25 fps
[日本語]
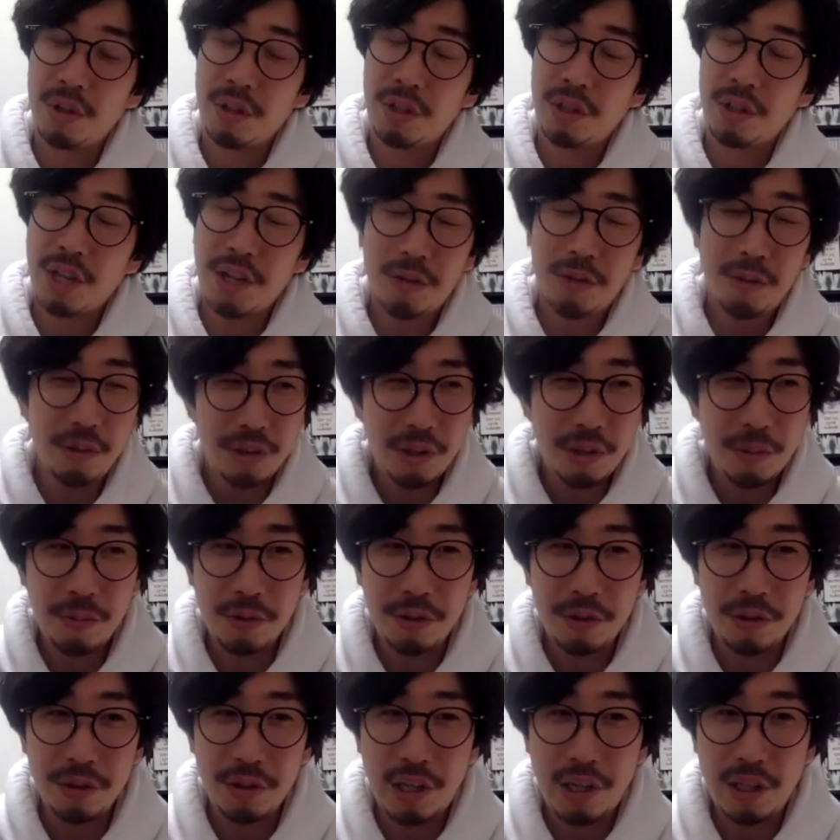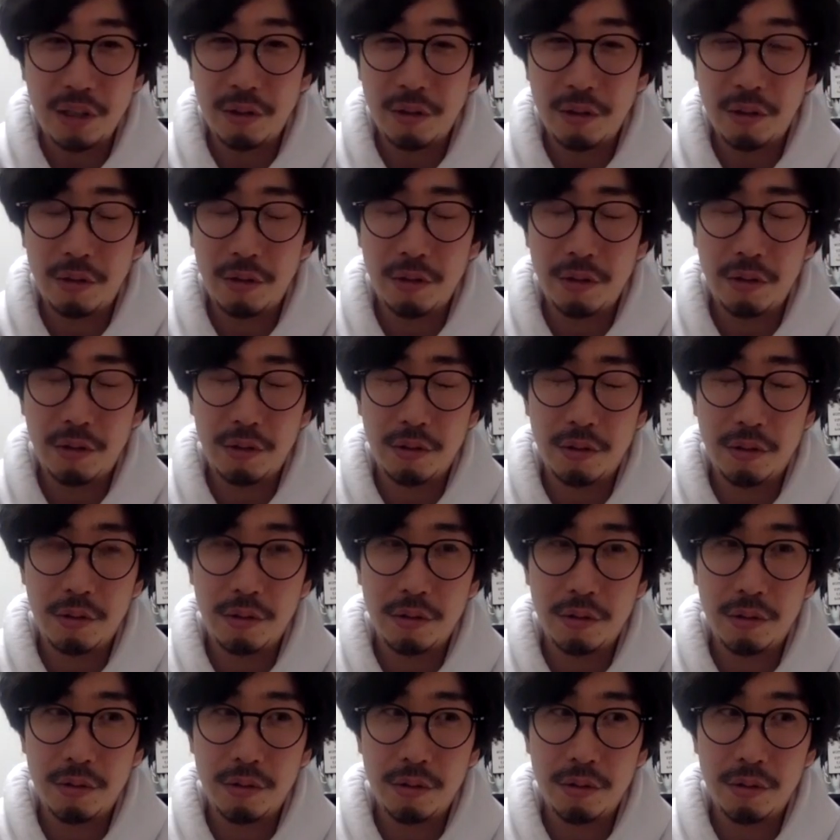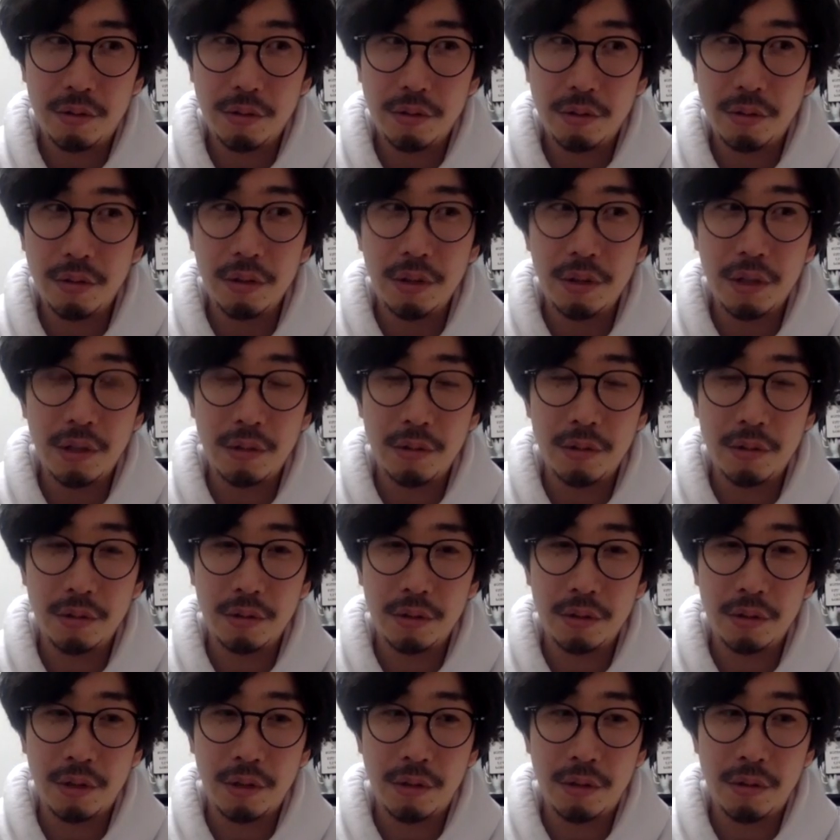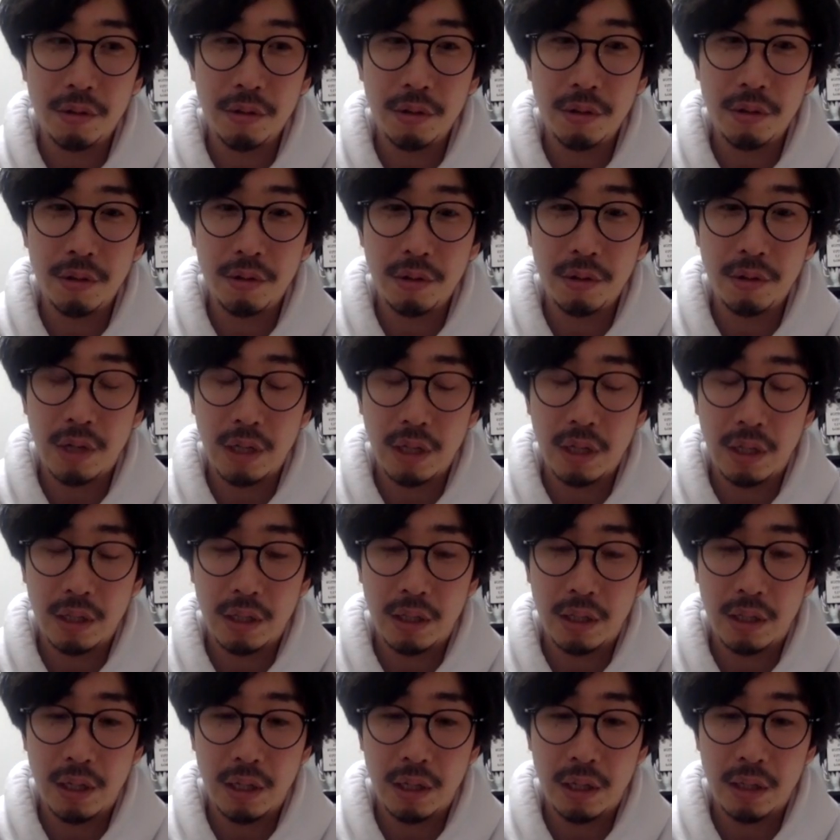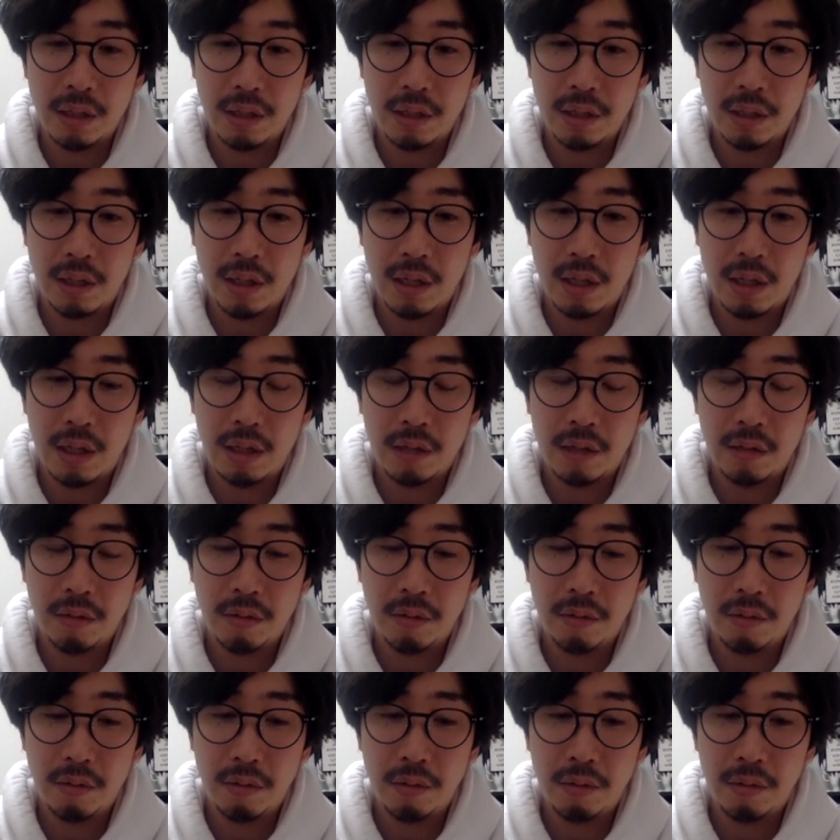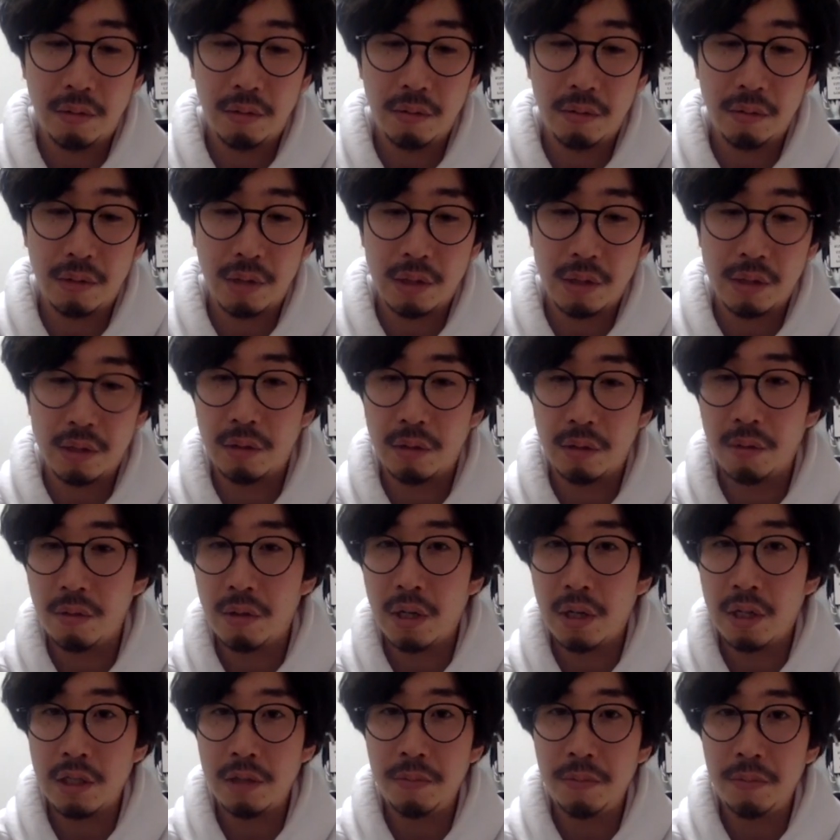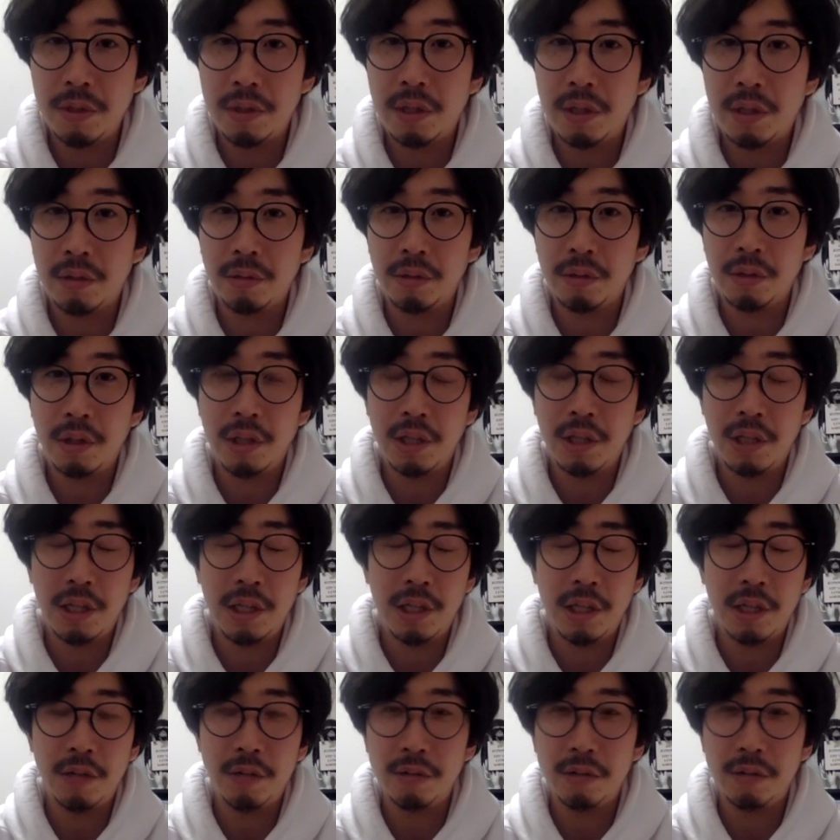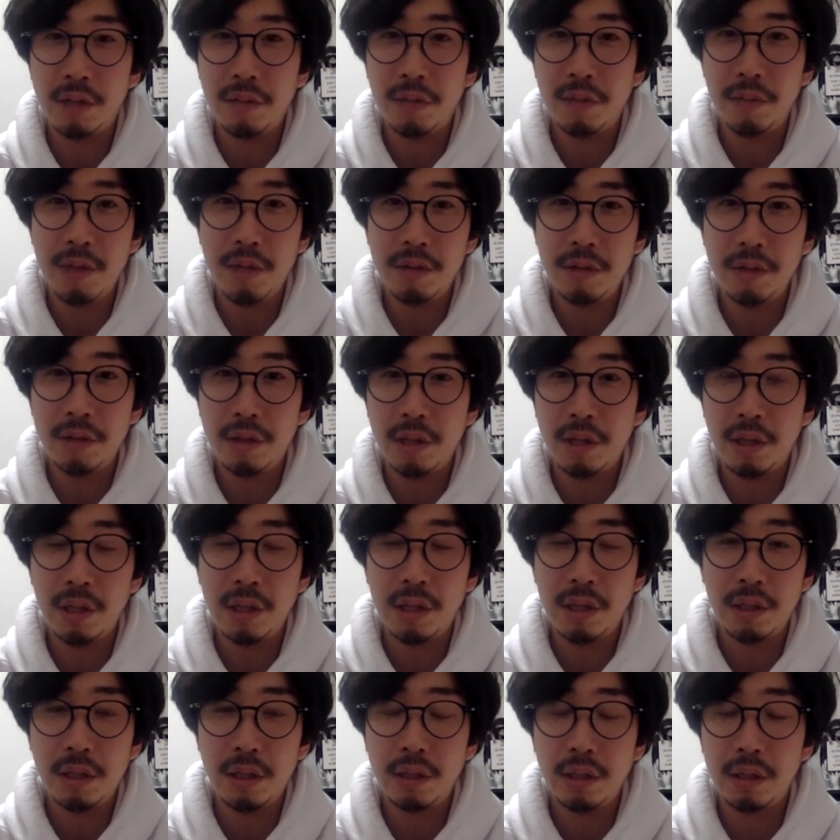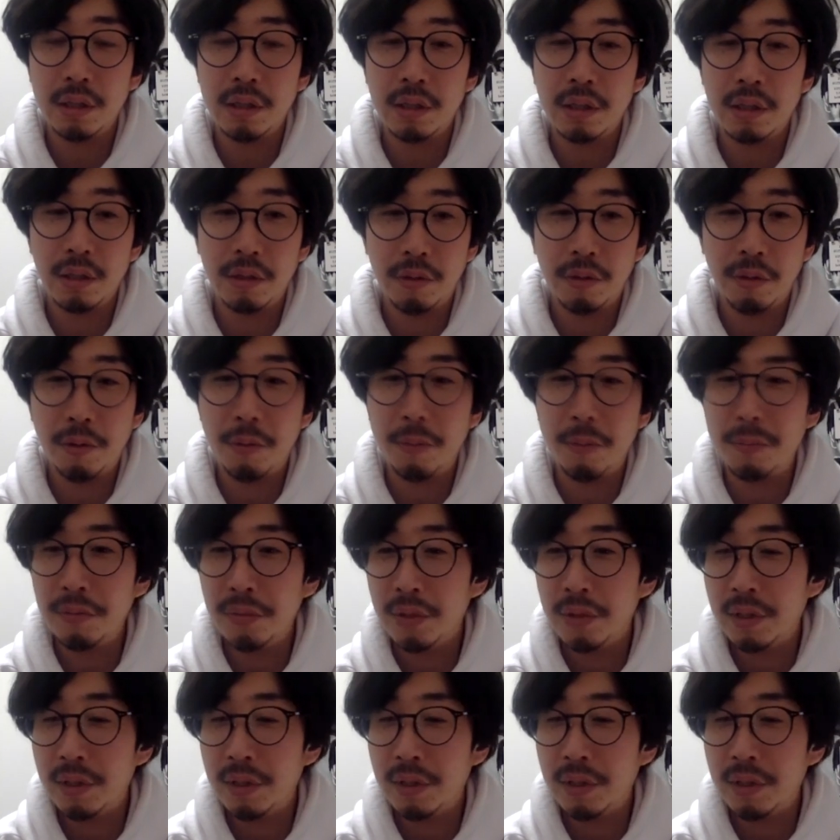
結構ね、僕、あのー、このコロナのことで声を上げて、あのー、活動を始めた時に、いろんなメールいただいたんですけど、はい、